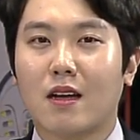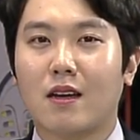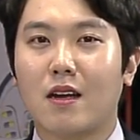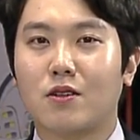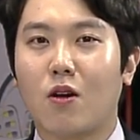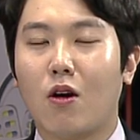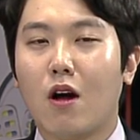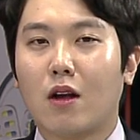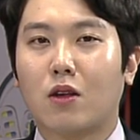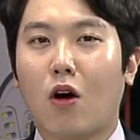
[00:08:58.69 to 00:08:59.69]
그래서
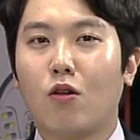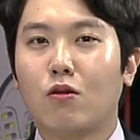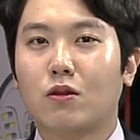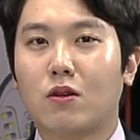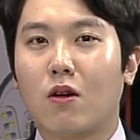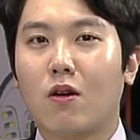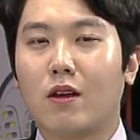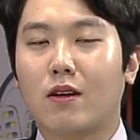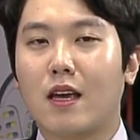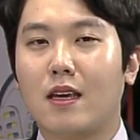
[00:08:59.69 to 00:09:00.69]
더욱더
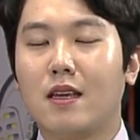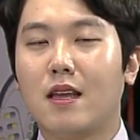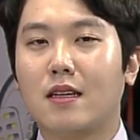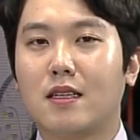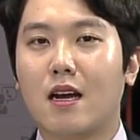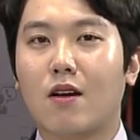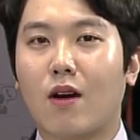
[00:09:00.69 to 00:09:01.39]
이렇게 이대질환